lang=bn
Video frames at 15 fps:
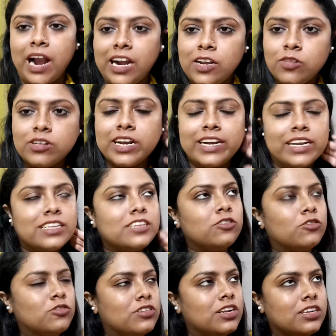বাড়লো না এটাতে
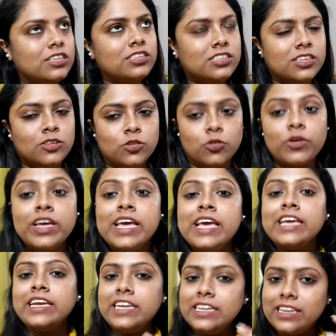যতটা নিশ্চিন্ত
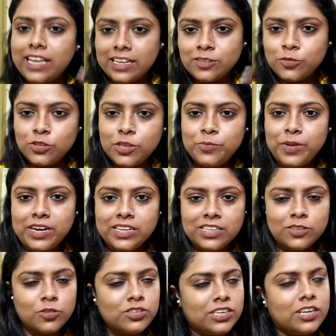ইন কেস যদি বেড়ে
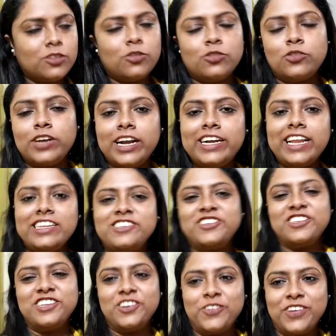যেত সেটা ততটাই
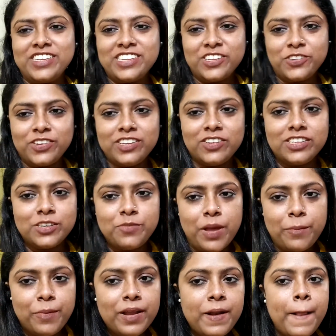টেনশনের হয়ে যেত এই হচ্ছে
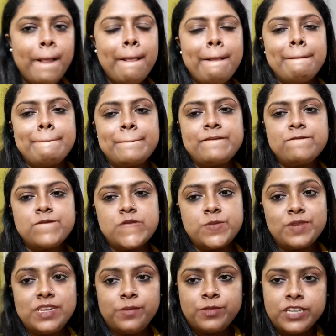ব্যাপার
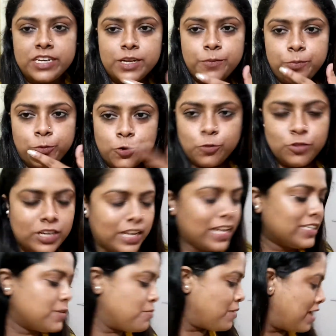আমার লিপস্টিকটা পুরো উঠে
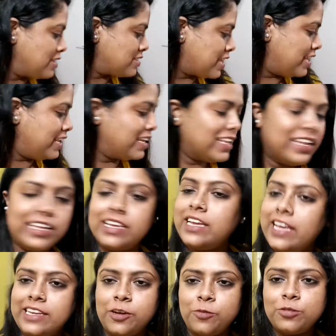গেছে মাস্কের লেগে লেগে
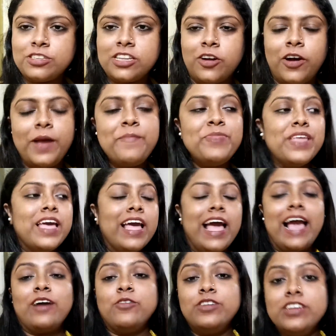অবস্থা হয়
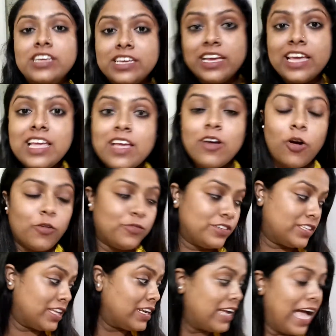এখন গিয়ে
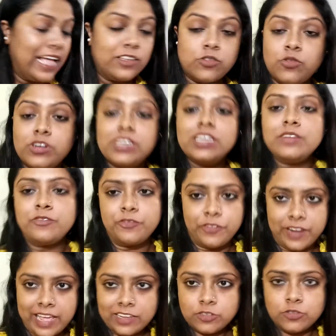অফিসের কাজ করি
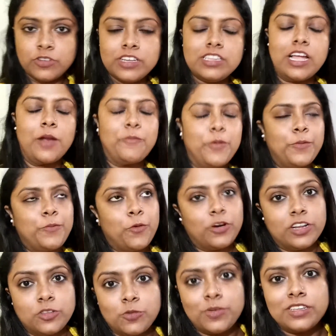ফ্রেশ হই তারপর
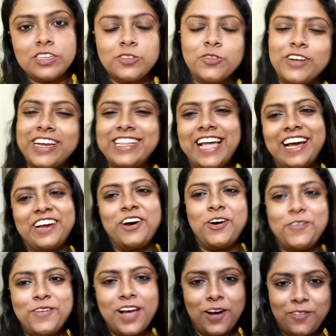পরে তোমাদের সঙ্গে দেখা
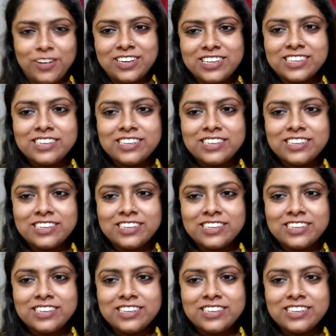হবে আবার